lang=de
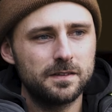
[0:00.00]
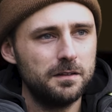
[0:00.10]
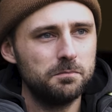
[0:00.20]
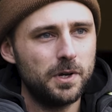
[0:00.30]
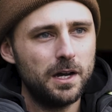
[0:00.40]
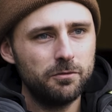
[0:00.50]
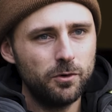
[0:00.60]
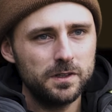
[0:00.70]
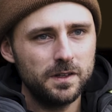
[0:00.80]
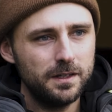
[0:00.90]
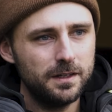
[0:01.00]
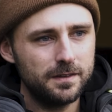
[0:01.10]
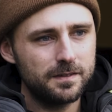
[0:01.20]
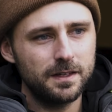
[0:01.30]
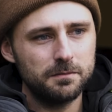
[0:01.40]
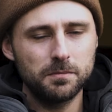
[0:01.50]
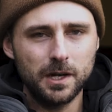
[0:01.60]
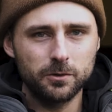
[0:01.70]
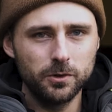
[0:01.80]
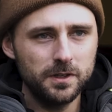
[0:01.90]
Es hat ein paar Vorteile, also es hat ein
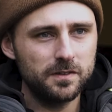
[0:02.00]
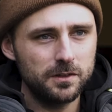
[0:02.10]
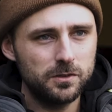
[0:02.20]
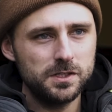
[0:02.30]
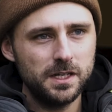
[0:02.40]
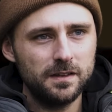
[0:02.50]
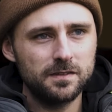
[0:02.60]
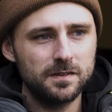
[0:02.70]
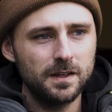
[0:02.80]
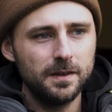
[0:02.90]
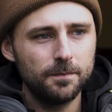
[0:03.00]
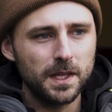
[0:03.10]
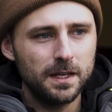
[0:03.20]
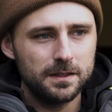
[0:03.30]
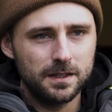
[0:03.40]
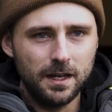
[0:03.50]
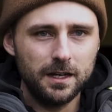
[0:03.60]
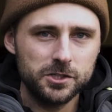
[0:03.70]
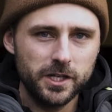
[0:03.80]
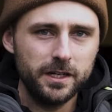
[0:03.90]
paar Gründe. Das ist natürlich erstens der
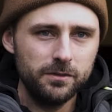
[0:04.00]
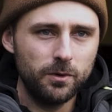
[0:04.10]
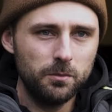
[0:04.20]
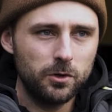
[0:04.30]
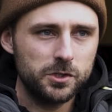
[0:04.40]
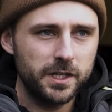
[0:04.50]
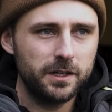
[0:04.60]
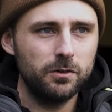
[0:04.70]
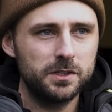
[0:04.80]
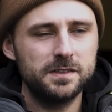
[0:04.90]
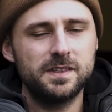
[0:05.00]
lange Schenkel vom Longschenk und die